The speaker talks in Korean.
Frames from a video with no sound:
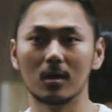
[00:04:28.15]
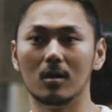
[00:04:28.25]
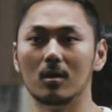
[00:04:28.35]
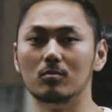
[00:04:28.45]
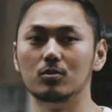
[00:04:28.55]

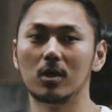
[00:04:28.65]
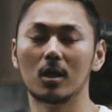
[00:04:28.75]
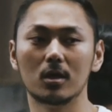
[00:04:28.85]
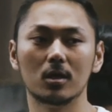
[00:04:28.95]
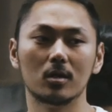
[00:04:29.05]
어,
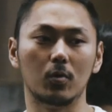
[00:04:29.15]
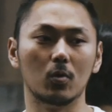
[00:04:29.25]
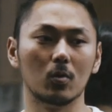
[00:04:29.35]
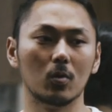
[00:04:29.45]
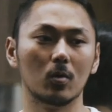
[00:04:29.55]
무대를
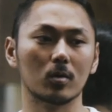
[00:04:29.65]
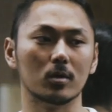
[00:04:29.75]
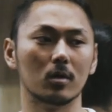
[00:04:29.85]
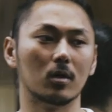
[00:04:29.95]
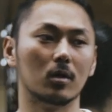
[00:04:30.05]
보고
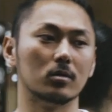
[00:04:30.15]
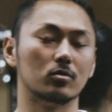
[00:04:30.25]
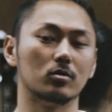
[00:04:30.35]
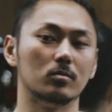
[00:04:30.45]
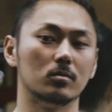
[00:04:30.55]
그런
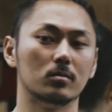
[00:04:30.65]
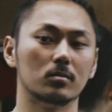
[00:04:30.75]
좀